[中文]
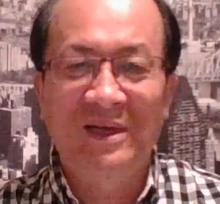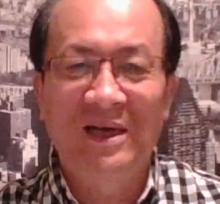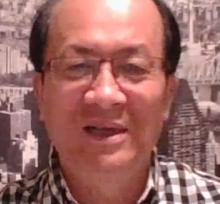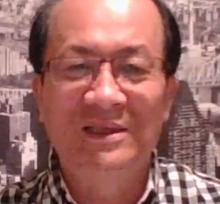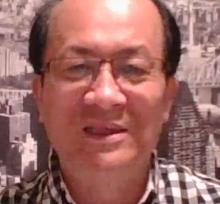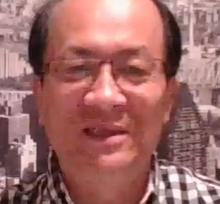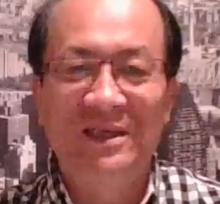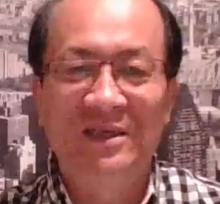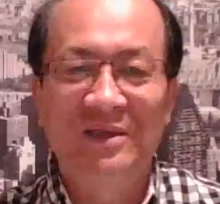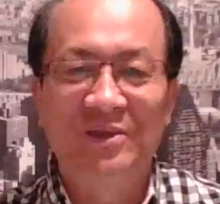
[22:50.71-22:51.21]
案
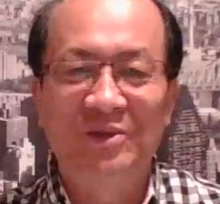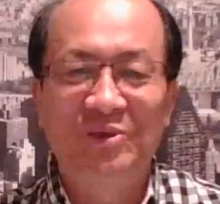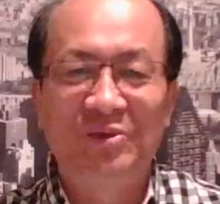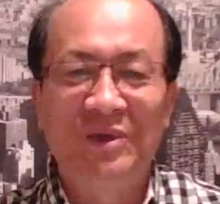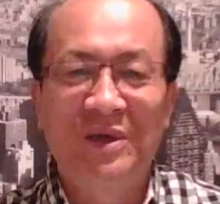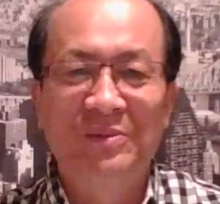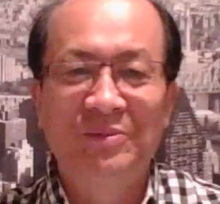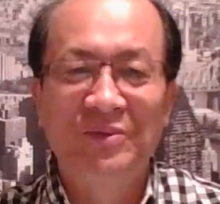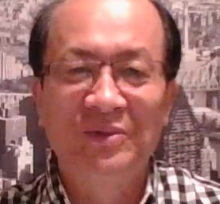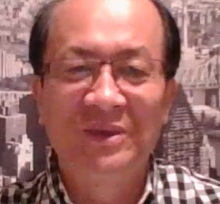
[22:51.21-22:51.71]
件的
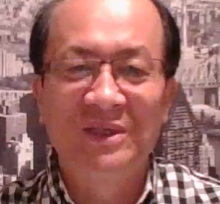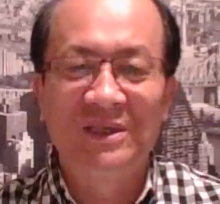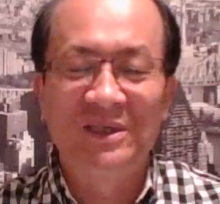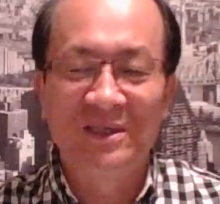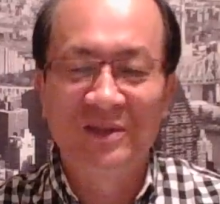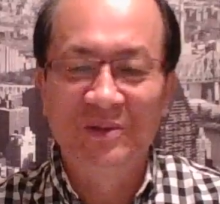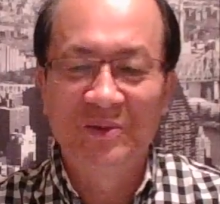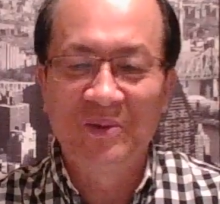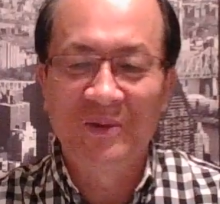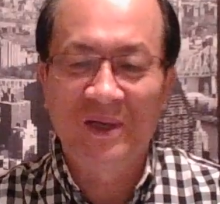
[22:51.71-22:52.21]
全部的
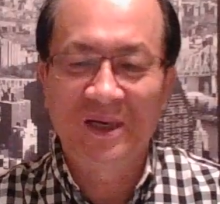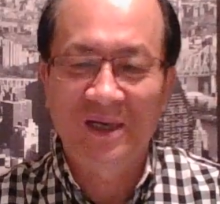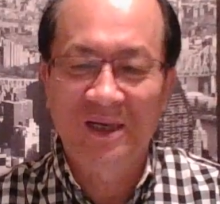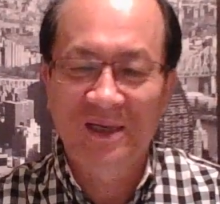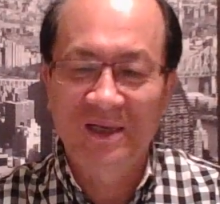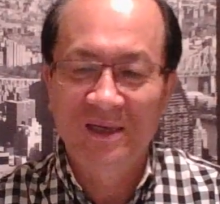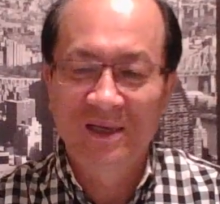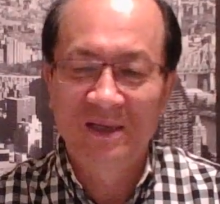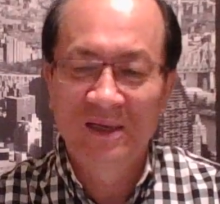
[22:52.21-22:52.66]
经过哈，